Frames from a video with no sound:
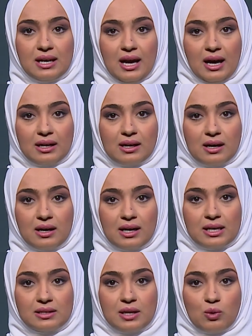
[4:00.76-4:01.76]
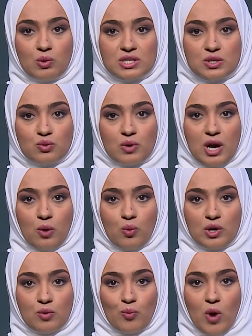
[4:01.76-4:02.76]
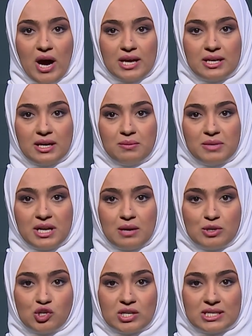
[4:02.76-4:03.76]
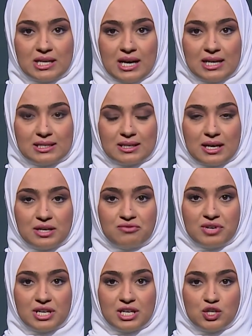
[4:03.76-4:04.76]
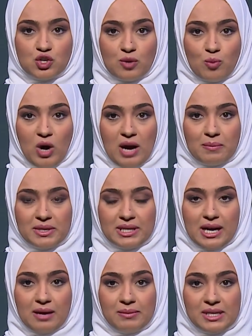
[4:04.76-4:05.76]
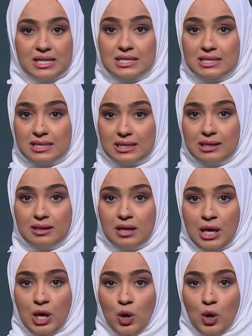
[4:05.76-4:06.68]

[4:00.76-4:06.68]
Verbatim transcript: لاحقة أكد الوزير الأول المعين من المجلس العسكري في النيجر محمد الأمين الزين